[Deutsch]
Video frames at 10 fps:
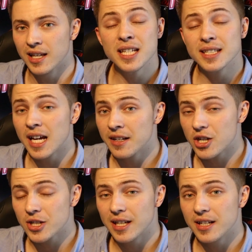ist hier an
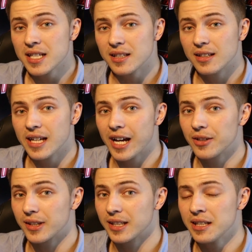der Stelle nicht
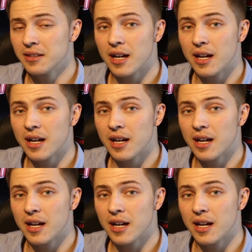direkt vertreten.